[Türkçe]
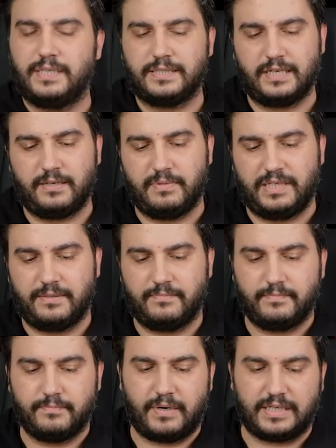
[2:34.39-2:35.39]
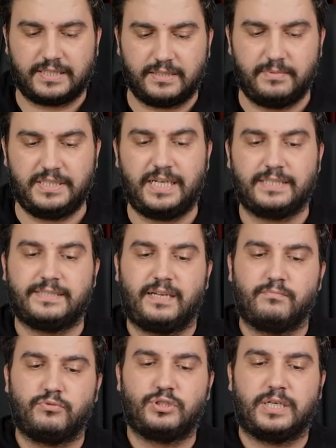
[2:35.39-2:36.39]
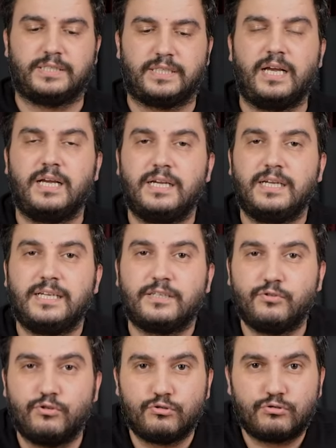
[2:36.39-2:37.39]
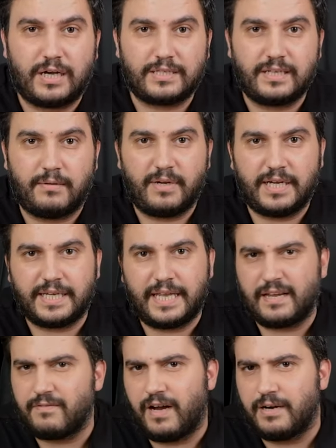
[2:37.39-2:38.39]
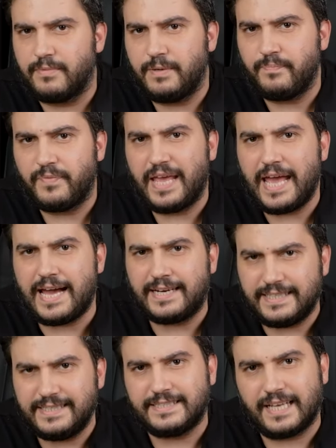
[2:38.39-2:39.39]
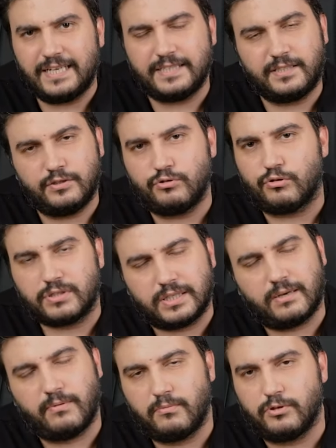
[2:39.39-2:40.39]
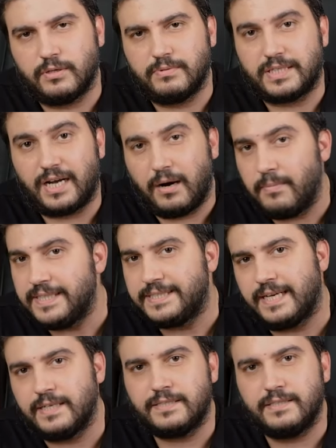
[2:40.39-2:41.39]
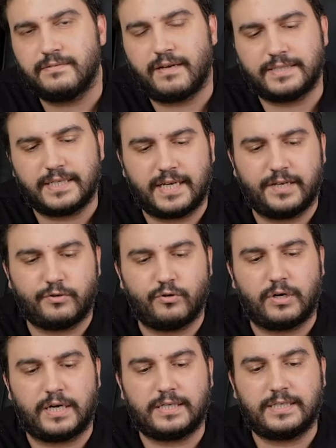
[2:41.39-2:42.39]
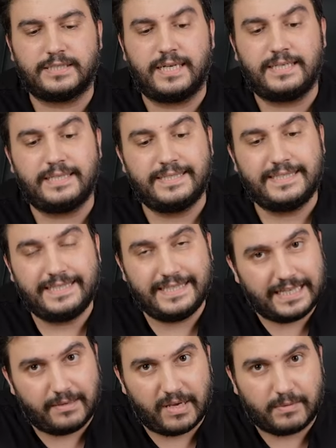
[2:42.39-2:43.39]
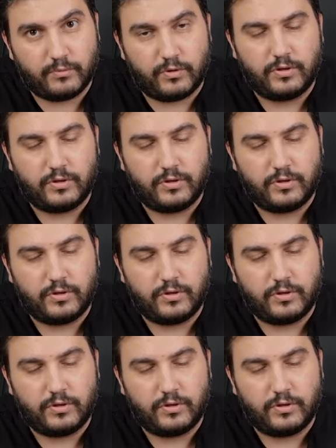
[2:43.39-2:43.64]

ya da ne bileyim başka bir cihazdan bu cihaza görüntü aktarmaya gerek var mı? Eğer internetiniz yoksa tamam olabilir. Ama internetiniz varsa gerek yok arkadaşlar. Ne demek